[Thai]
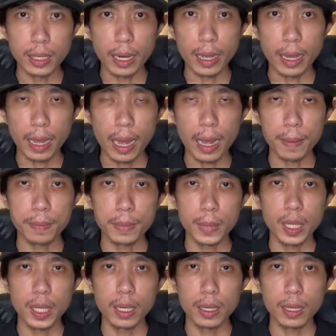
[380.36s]
นะครับ
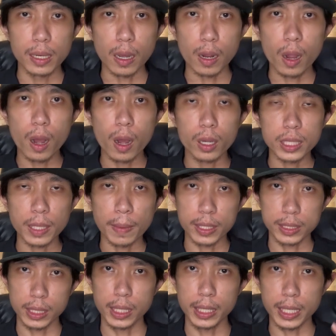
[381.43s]
แล้วก็แต่บา
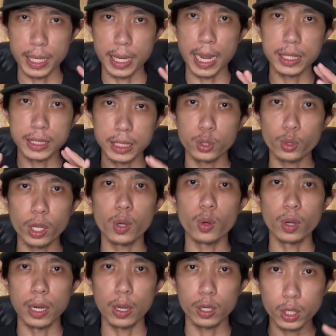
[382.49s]
งทีเนี่ยการจะช่วยค
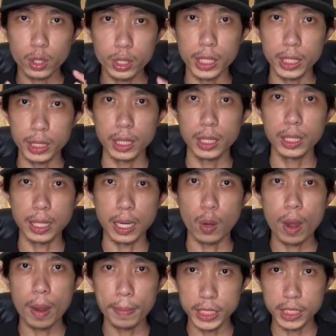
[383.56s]
นเราก็ต้องคิดนิดนึงนะ
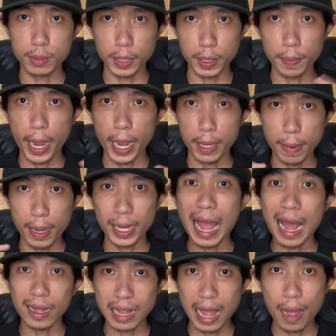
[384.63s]
ว่ามันจะมีภัยบางอ
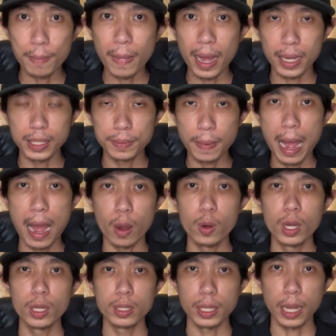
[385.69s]
ย่างตามมาหรือเปล่า
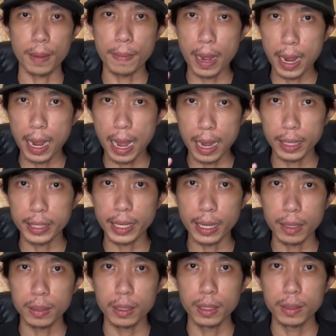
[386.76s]
นะครับ บางครั้งเนี่ย
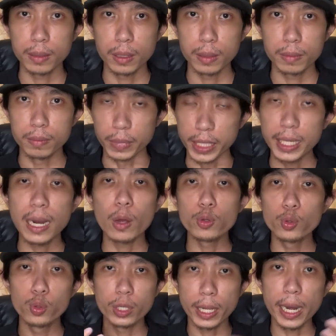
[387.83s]
เหมือนที่เรา
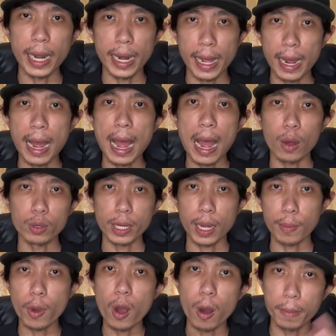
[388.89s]
ดูในหลาย ๆ ข่าวนะค
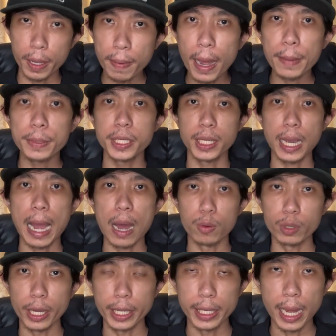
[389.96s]
รับ ขอไม่พลาดพิงข่าว
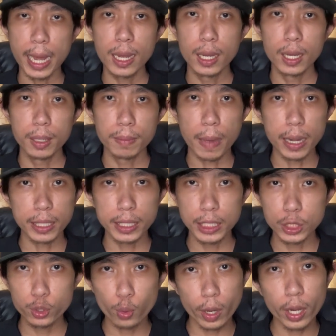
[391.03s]
ไหนนะบางที
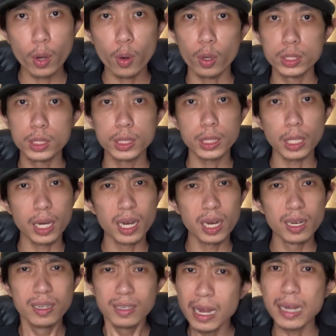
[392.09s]
ช่วยคนเจอ
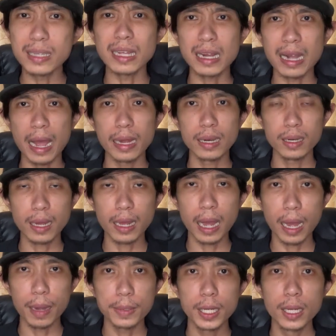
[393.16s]
เรื่องซะงั้นนะค
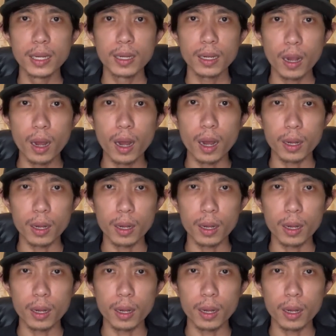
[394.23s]
รับ ก็